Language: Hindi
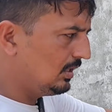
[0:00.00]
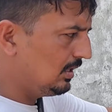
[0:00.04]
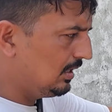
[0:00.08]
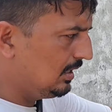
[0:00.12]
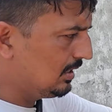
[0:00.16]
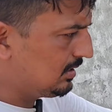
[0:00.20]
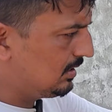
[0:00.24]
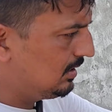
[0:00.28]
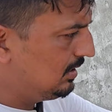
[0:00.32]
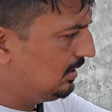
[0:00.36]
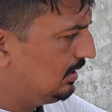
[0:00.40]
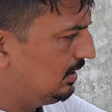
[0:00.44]

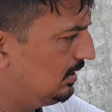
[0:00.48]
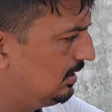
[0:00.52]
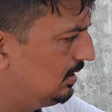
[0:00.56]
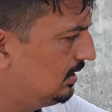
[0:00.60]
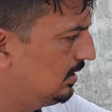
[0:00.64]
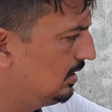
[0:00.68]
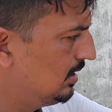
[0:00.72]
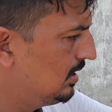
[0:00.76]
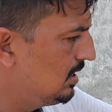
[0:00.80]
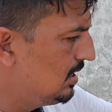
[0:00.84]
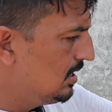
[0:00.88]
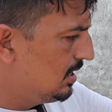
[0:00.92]
हाँ, क्या
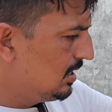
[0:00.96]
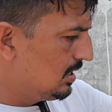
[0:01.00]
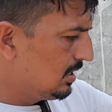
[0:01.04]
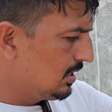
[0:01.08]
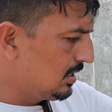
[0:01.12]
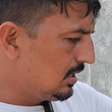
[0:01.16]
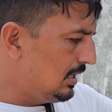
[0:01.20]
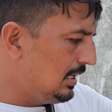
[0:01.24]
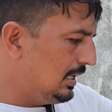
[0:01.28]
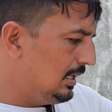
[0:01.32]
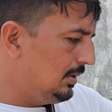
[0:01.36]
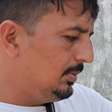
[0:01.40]
डिटेल है कटड़े
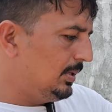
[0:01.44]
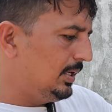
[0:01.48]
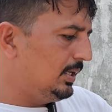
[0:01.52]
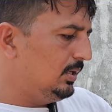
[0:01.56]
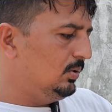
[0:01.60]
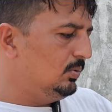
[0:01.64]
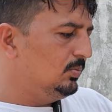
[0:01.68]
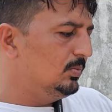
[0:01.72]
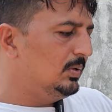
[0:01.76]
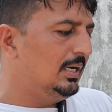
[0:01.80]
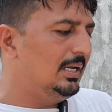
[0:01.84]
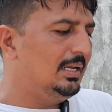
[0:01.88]
की काले
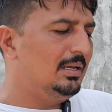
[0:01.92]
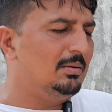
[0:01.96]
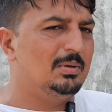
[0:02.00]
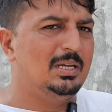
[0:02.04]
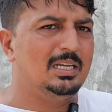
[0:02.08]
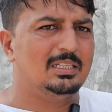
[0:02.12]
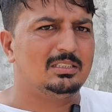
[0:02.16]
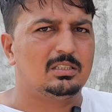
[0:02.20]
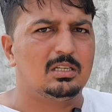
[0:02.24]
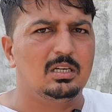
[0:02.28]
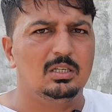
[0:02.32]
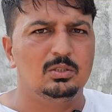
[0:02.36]
भाई माया
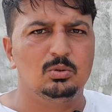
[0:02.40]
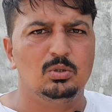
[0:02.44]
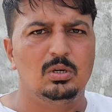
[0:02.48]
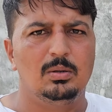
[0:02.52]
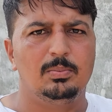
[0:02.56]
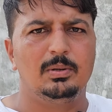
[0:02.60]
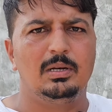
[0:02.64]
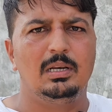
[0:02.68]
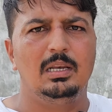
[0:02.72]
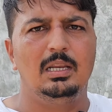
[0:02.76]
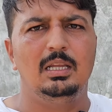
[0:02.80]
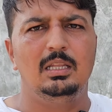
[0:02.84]
मैं इसका जो
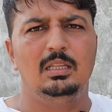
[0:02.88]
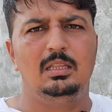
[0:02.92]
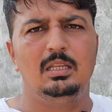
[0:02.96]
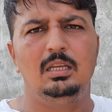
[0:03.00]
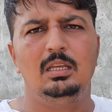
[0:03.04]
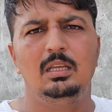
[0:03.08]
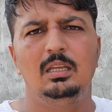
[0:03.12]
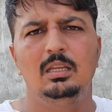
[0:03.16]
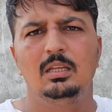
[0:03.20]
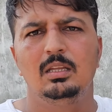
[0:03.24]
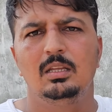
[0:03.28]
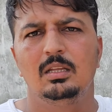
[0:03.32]
अपन ली
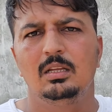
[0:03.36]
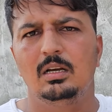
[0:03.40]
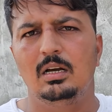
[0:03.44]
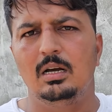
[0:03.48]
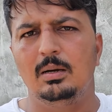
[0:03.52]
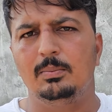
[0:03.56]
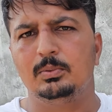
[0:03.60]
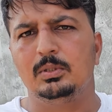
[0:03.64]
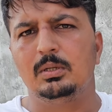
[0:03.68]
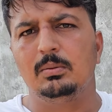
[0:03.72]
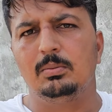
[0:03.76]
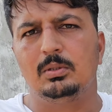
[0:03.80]
थी
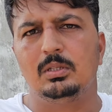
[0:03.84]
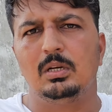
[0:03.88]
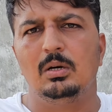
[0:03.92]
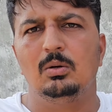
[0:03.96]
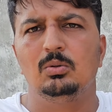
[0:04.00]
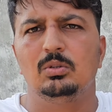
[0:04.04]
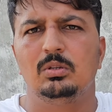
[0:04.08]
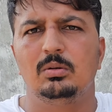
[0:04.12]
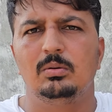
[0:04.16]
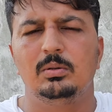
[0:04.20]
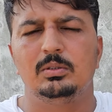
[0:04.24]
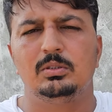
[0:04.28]
आप तो
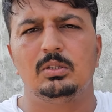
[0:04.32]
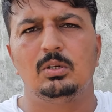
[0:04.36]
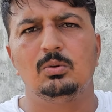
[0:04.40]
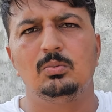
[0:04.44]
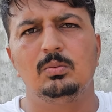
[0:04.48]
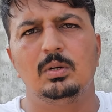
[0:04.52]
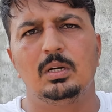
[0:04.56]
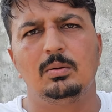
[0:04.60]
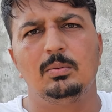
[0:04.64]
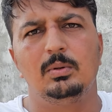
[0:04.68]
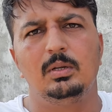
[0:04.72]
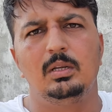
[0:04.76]
बताऊंगा मैं
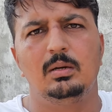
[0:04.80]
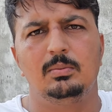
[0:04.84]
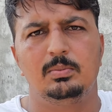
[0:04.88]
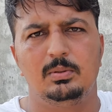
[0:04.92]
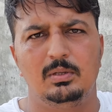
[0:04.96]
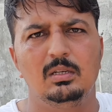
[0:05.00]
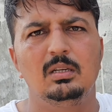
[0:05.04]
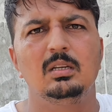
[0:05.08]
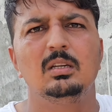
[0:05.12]
शोरूम में जो